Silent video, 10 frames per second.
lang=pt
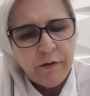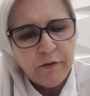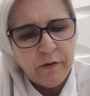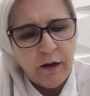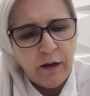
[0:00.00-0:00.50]

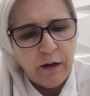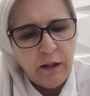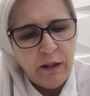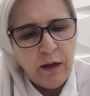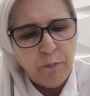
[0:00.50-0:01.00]
se
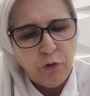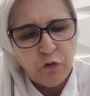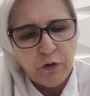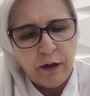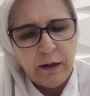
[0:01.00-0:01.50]
lhe
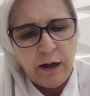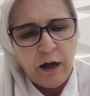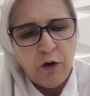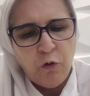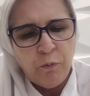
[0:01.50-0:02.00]

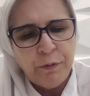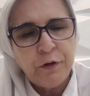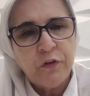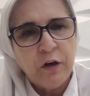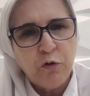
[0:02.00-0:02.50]
mostrará
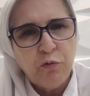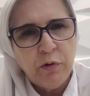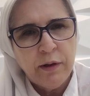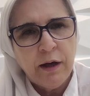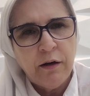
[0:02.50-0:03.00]
uma
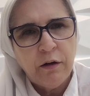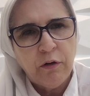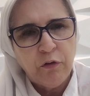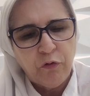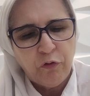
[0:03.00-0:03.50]
segunda
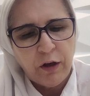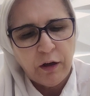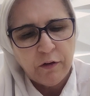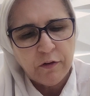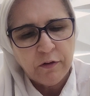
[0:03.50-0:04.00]

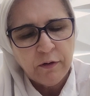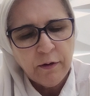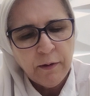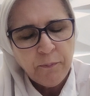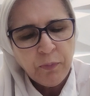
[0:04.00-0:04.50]
vez.
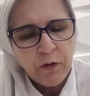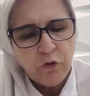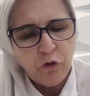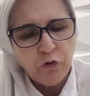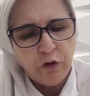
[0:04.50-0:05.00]

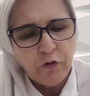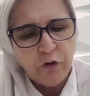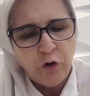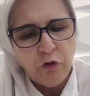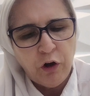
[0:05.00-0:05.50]
Se o
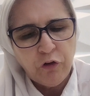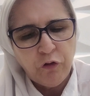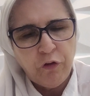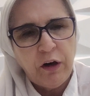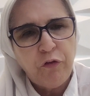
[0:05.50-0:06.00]

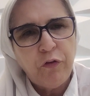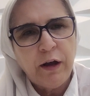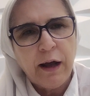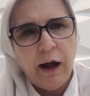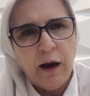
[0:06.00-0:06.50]
sacerdote
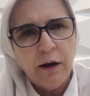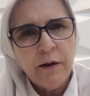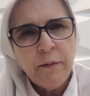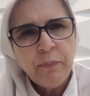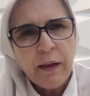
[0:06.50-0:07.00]
verificar
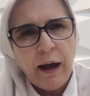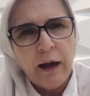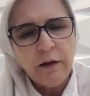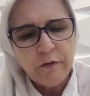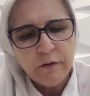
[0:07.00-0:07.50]

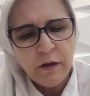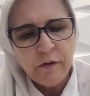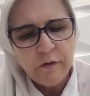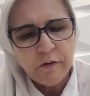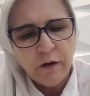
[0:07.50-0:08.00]
a
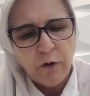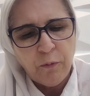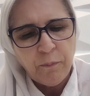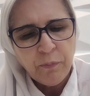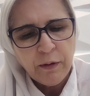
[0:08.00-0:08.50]

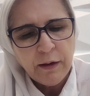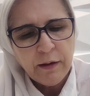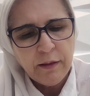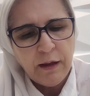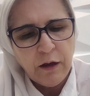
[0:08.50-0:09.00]
extensão
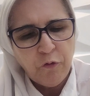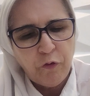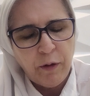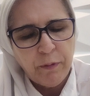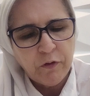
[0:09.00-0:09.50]
da
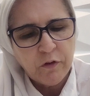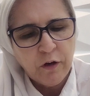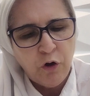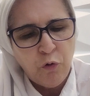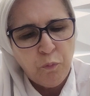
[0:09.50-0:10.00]

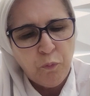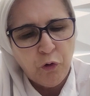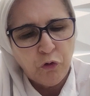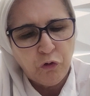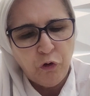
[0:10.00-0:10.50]
inflamação
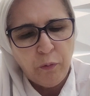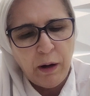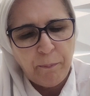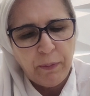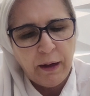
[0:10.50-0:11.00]
por
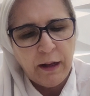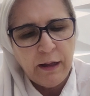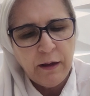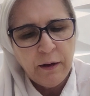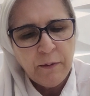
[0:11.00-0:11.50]
sobre a
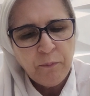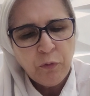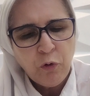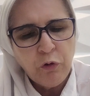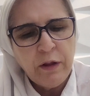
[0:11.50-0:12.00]
pele,
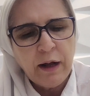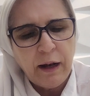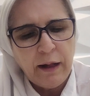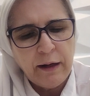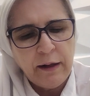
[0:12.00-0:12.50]
o
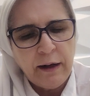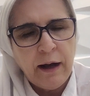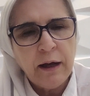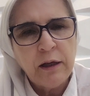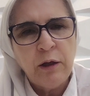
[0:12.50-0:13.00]

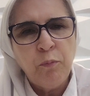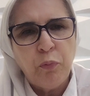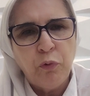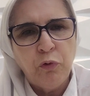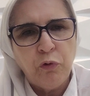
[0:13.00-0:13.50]
declarará
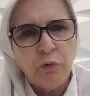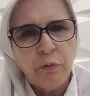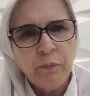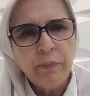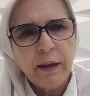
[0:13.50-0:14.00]
impuro.
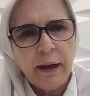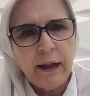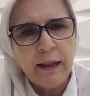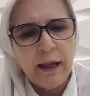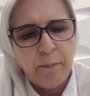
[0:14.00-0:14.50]

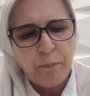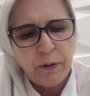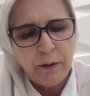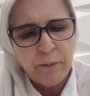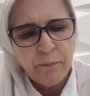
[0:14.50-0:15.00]
É
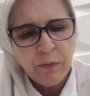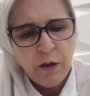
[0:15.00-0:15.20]
lepra.